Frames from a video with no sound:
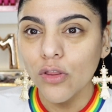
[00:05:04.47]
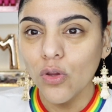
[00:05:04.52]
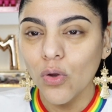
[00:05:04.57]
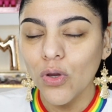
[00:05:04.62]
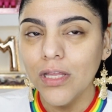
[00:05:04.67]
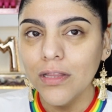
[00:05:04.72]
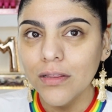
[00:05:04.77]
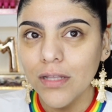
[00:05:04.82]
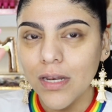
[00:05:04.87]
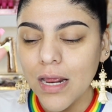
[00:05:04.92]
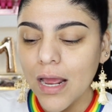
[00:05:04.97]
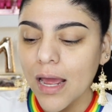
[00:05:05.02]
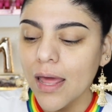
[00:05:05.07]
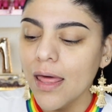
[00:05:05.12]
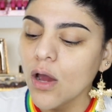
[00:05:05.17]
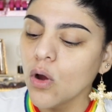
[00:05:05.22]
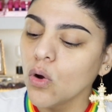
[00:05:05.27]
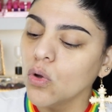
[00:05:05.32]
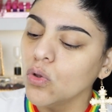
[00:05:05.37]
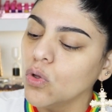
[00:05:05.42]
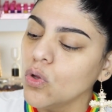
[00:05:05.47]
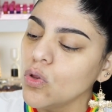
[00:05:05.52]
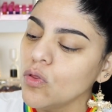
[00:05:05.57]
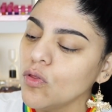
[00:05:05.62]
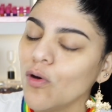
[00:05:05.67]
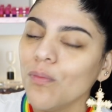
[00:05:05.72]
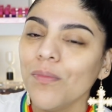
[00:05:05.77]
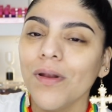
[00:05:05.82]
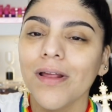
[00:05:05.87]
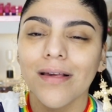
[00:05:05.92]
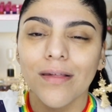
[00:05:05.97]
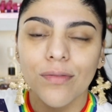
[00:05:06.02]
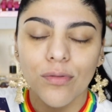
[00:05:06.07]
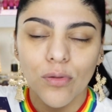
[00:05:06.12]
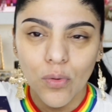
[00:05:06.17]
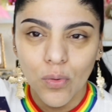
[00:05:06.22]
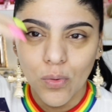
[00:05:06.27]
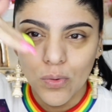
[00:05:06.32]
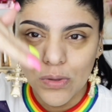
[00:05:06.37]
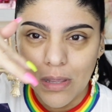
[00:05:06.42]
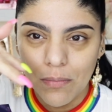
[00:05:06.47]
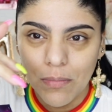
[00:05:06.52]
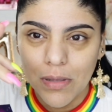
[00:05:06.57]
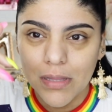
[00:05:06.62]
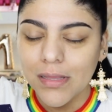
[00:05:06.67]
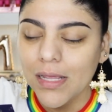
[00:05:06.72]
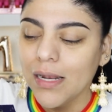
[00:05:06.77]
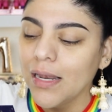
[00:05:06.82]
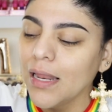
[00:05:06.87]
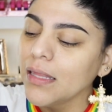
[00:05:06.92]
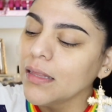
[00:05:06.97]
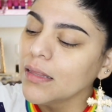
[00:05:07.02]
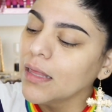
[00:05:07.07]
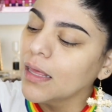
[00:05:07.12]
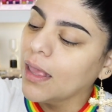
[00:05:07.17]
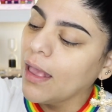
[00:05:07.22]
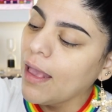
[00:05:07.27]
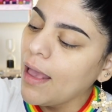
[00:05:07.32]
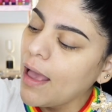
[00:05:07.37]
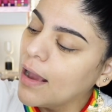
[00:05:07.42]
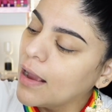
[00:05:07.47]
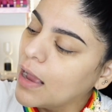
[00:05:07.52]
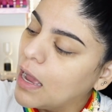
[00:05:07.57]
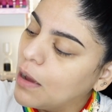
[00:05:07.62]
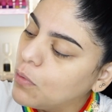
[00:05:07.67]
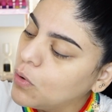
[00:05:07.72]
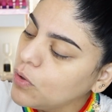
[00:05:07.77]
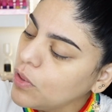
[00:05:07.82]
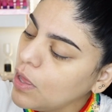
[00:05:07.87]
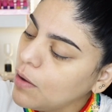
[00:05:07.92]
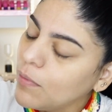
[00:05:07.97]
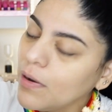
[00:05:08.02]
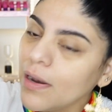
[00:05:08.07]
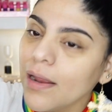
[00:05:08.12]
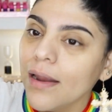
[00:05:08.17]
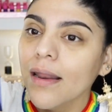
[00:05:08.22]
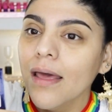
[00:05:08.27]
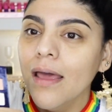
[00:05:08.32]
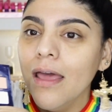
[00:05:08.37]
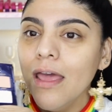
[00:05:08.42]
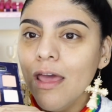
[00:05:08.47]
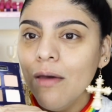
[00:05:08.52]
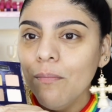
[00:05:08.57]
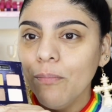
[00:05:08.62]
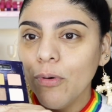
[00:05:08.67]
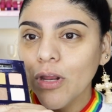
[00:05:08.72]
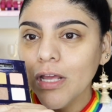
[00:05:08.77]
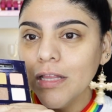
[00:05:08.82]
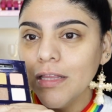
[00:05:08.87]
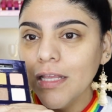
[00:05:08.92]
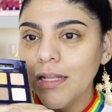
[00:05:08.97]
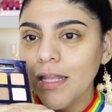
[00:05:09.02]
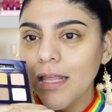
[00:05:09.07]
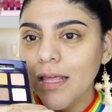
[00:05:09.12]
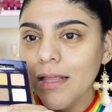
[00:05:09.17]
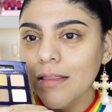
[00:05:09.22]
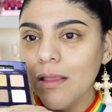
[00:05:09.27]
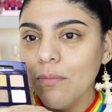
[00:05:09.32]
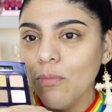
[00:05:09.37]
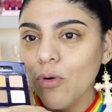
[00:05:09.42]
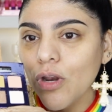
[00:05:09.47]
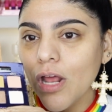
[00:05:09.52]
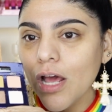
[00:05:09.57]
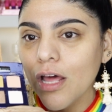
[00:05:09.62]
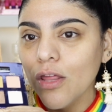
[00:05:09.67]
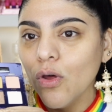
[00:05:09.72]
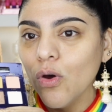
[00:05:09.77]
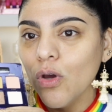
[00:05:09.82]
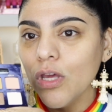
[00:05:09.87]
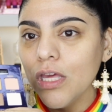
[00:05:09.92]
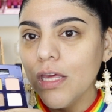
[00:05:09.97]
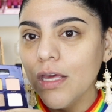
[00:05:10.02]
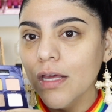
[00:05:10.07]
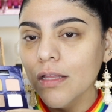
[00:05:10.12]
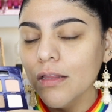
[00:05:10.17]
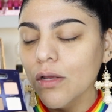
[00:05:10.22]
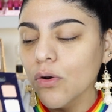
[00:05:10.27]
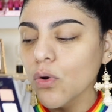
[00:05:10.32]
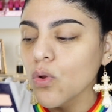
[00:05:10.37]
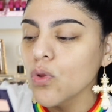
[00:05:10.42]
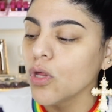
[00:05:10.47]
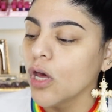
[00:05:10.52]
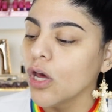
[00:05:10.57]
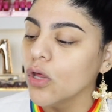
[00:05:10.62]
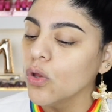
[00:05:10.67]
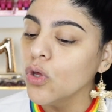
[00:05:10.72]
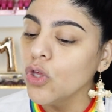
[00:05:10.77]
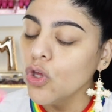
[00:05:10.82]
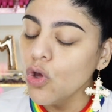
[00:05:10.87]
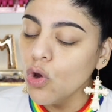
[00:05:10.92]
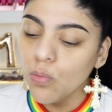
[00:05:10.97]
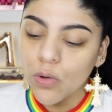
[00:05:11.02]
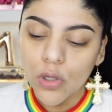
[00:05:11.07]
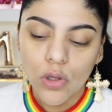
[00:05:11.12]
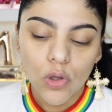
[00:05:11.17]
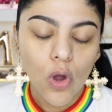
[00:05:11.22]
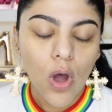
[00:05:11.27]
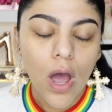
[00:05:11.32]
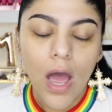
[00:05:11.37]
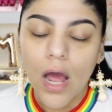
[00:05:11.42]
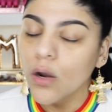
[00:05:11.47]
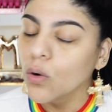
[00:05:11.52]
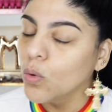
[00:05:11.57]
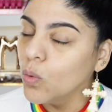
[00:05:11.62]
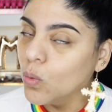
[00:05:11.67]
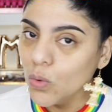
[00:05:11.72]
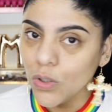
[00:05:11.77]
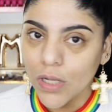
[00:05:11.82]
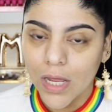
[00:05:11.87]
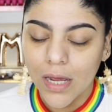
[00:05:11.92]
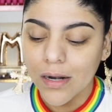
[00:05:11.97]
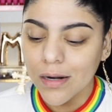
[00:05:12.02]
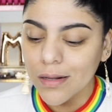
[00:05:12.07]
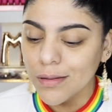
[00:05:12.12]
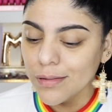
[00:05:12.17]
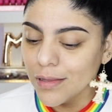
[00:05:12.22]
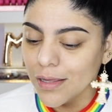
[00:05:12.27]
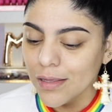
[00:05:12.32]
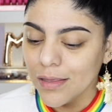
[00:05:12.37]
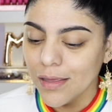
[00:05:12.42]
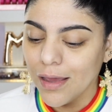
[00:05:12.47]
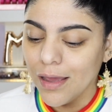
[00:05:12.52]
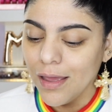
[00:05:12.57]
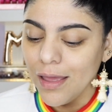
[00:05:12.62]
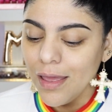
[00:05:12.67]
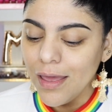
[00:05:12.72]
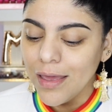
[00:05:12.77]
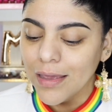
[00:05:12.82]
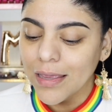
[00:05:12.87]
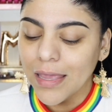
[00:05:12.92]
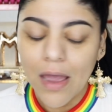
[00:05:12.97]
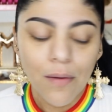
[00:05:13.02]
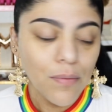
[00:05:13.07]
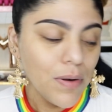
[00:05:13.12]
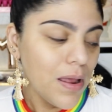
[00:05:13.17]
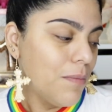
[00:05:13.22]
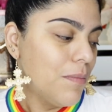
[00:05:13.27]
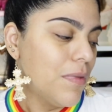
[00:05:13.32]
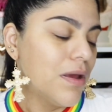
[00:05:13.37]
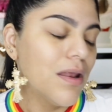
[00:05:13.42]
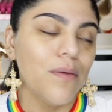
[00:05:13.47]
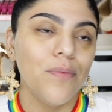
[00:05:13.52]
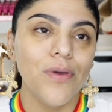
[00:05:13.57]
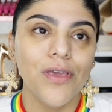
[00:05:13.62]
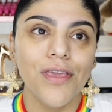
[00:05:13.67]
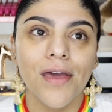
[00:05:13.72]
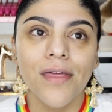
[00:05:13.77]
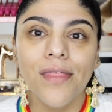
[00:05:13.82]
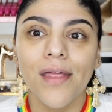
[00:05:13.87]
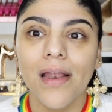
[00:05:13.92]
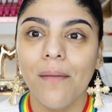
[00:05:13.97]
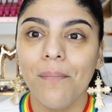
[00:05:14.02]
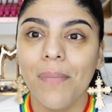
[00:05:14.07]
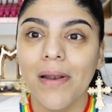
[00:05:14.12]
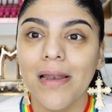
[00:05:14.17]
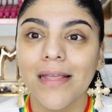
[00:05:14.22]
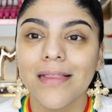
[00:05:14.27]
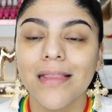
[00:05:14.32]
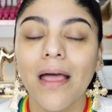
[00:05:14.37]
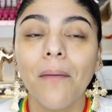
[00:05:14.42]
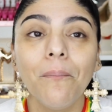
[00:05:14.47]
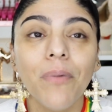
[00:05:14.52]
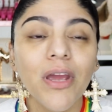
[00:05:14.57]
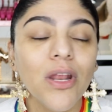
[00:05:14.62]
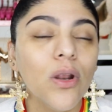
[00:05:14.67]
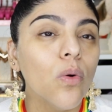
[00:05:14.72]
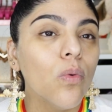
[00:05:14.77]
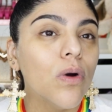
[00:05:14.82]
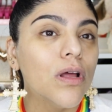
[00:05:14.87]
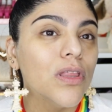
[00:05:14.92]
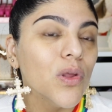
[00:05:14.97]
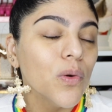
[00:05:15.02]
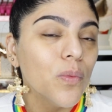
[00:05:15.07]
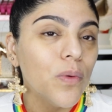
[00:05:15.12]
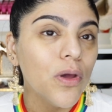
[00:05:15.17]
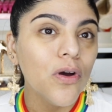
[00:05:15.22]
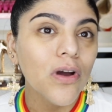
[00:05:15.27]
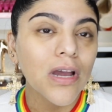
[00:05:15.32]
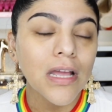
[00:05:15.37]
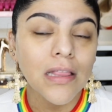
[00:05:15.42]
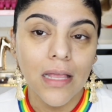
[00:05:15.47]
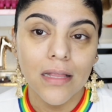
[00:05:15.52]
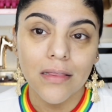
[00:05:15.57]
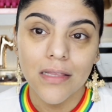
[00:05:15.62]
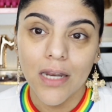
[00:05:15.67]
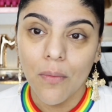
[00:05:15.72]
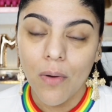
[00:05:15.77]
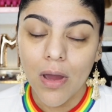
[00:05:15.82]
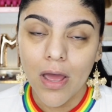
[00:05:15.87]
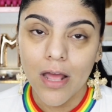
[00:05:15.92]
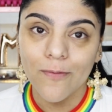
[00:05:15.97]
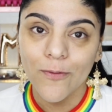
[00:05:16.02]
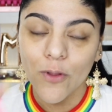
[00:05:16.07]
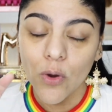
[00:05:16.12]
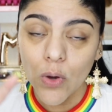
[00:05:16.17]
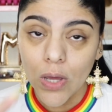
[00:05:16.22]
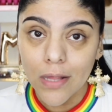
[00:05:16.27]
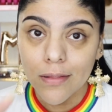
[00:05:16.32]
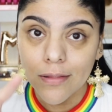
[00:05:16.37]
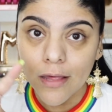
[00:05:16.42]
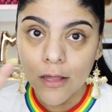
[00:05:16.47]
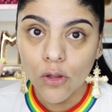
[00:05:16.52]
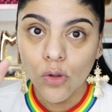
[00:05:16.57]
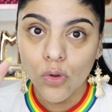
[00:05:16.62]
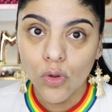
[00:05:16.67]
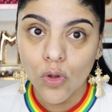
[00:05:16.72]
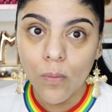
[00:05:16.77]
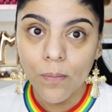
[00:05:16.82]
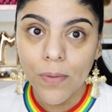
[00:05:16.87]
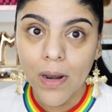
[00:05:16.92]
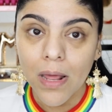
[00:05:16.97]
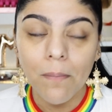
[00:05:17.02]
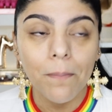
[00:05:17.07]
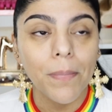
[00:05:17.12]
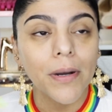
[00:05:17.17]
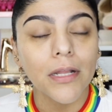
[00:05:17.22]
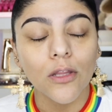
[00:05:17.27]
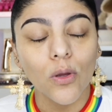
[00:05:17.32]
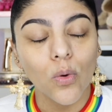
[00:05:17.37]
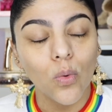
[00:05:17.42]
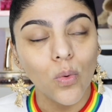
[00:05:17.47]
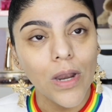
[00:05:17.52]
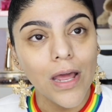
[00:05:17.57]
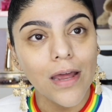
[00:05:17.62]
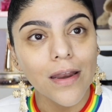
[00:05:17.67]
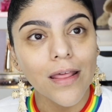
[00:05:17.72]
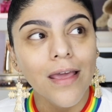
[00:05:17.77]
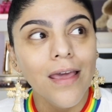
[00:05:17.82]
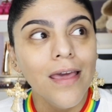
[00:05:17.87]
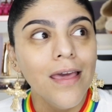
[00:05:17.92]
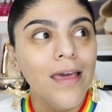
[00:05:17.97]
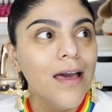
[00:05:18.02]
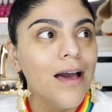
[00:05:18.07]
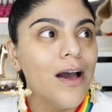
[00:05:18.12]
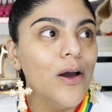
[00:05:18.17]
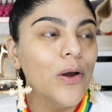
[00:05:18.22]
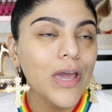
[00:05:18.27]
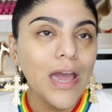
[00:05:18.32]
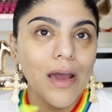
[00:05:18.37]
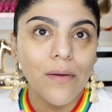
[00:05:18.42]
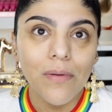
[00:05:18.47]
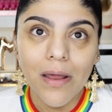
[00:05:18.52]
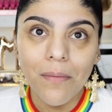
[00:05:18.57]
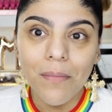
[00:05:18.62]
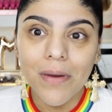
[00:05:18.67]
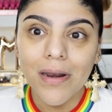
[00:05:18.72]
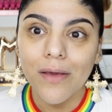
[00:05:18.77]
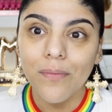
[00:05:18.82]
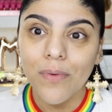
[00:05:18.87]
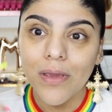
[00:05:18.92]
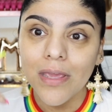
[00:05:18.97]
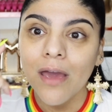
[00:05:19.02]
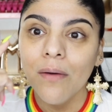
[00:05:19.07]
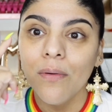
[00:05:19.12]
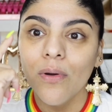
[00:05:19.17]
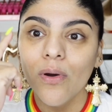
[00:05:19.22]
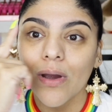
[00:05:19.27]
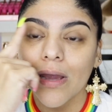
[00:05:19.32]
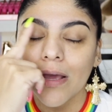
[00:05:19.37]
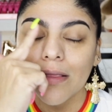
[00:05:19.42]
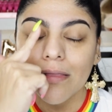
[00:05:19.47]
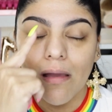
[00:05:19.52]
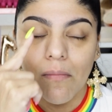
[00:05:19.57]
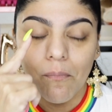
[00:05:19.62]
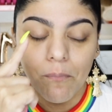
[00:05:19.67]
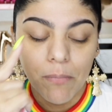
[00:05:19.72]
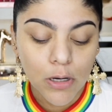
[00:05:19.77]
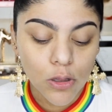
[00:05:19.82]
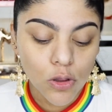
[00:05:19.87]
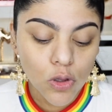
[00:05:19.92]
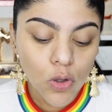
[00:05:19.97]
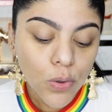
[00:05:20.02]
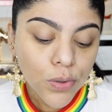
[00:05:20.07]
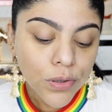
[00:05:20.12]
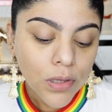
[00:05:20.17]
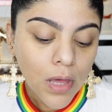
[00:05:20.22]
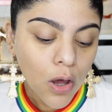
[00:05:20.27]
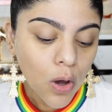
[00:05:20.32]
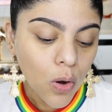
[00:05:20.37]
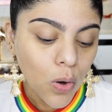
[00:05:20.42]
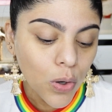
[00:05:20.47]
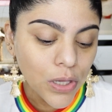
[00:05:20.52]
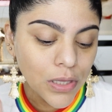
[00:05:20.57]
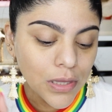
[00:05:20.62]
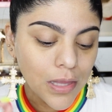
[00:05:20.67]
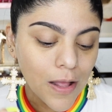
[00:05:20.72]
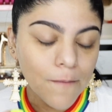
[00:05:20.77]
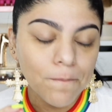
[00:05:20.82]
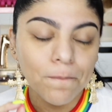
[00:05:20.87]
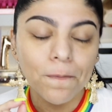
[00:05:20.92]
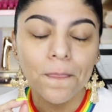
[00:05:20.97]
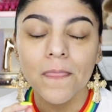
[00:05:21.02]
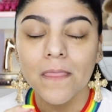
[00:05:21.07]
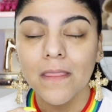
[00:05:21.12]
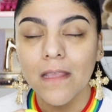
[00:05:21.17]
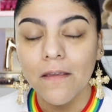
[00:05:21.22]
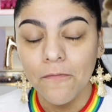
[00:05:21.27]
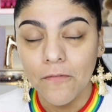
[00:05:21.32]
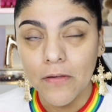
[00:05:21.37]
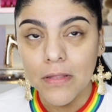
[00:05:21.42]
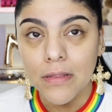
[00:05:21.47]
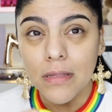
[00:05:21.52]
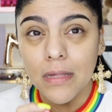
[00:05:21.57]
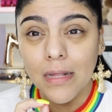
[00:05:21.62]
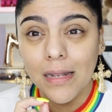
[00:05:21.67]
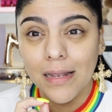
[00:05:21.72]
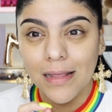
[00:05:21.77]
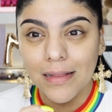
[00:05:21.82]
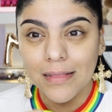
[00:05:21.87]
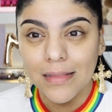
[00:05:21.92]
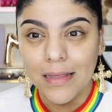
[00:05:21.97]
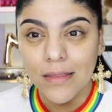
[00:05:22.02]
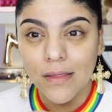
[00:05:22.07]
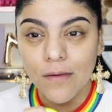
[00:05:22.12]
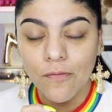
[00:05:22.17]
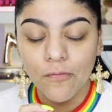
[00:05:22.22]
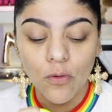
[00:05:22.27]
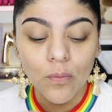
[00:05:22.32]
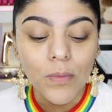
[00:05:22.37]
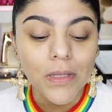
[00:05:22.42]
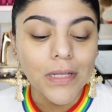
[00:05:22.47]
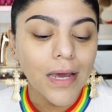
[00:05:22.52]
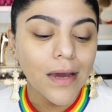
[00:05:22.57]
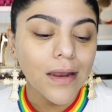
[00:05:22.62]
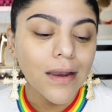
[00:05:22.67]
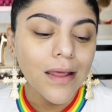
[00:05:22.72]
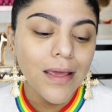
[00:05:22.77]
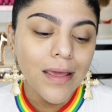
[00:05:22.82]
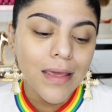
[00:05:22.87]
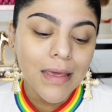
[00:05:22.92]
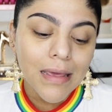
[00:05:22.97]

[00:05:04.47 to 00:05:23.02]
estoy intrigada con dos sombras que son justamente las de que acabo de hablar, porque tiene este morado y este rosado. Y yo he visto algunas reseñas que hablan maravillas de la paleta, pero cuando veo que están trabajando esas dos sombras en particular, aunque hablan maravillas, veo que están parchosas o que están difíciles eh, de difuminar